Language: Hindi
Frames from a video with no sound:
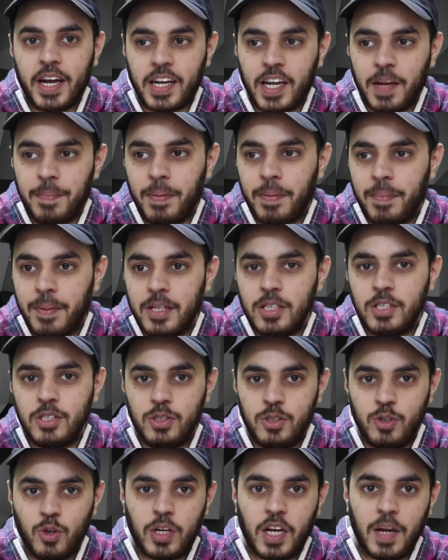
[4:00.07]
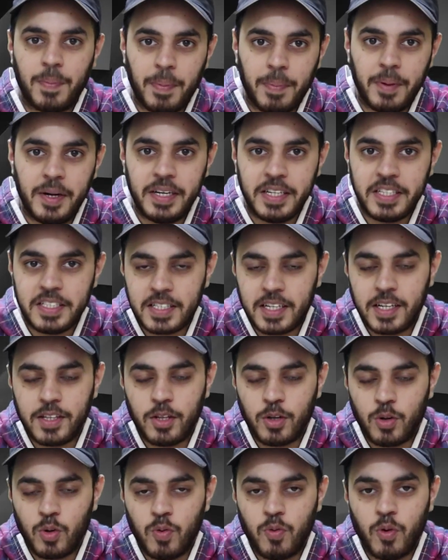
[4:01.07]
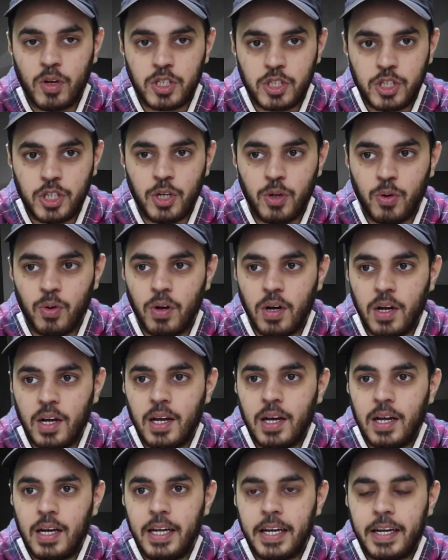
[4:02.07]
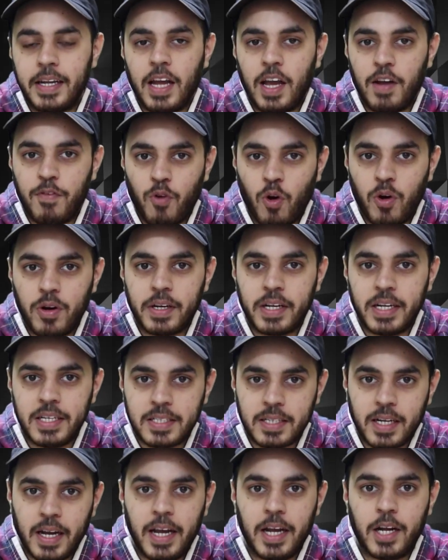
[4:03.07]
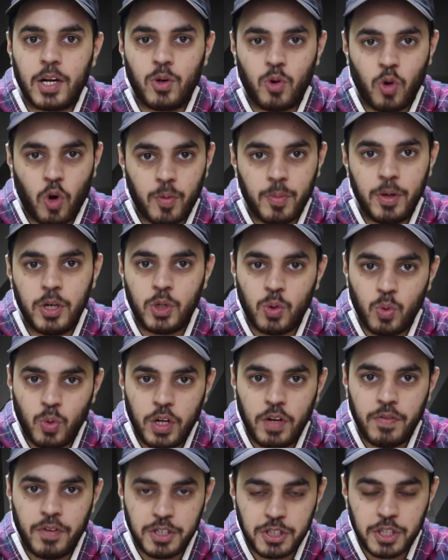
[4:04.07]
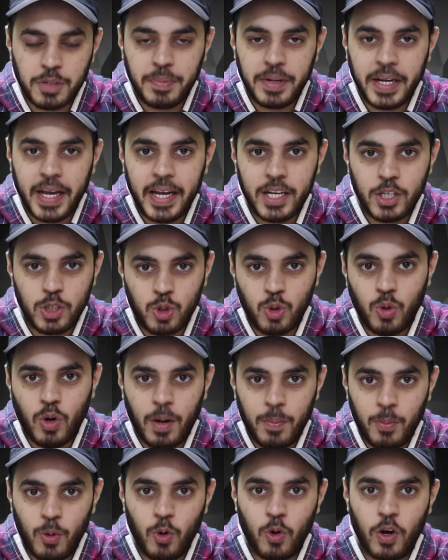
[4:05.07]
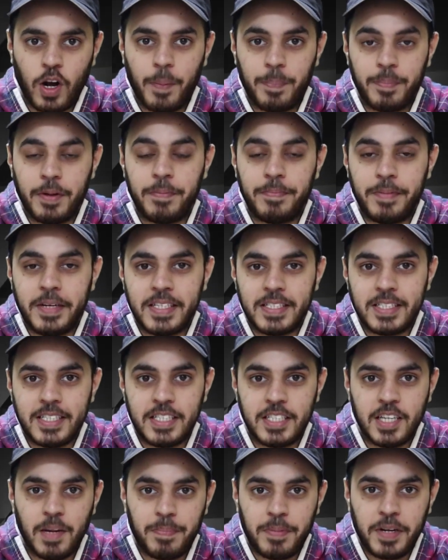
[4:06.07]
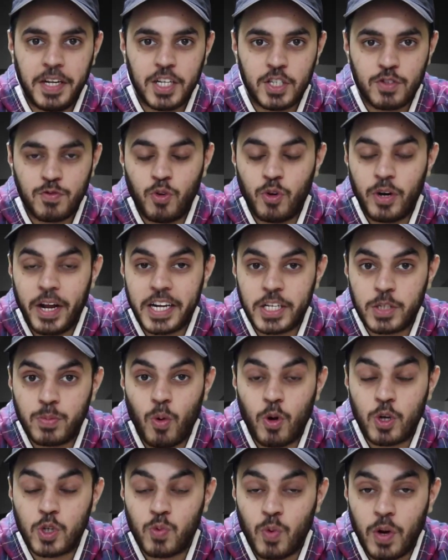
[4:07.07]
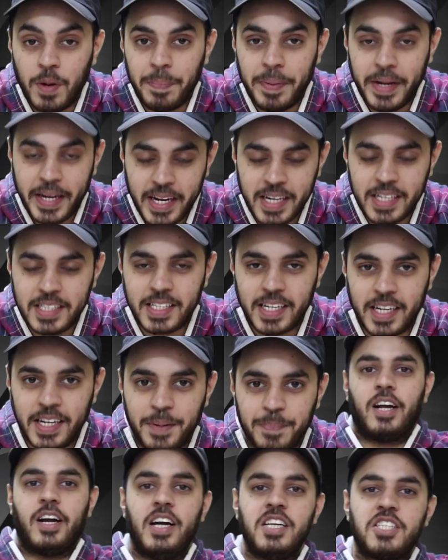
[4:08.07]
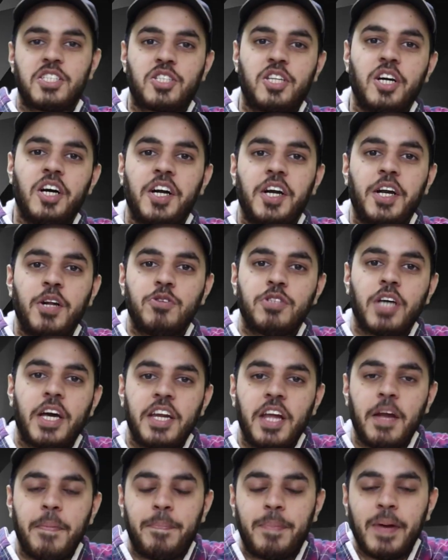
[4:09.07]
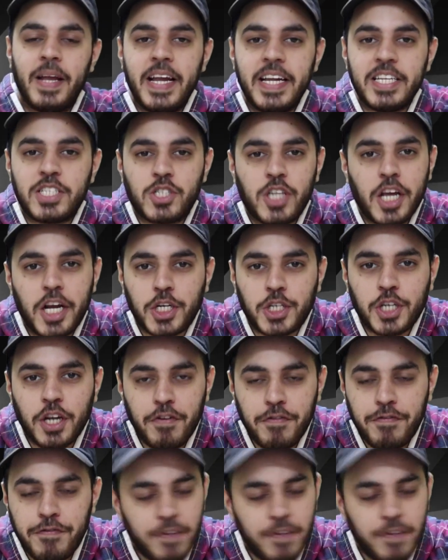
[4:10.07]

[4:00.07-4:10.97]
आर केपेबल जो केपेबिलिटीज के अंदर हो वो अच्छी हो लेकिन आई वॉन्ट कि इसका एक नॉर्मल टू वर्जन भी आए जो हम लोग अपने पी या पी एस फोर या एक्सबॉक्स वन पे खेल सकें गाइज थर्ड न्यूज़ आ रही है प्ले स्टेशन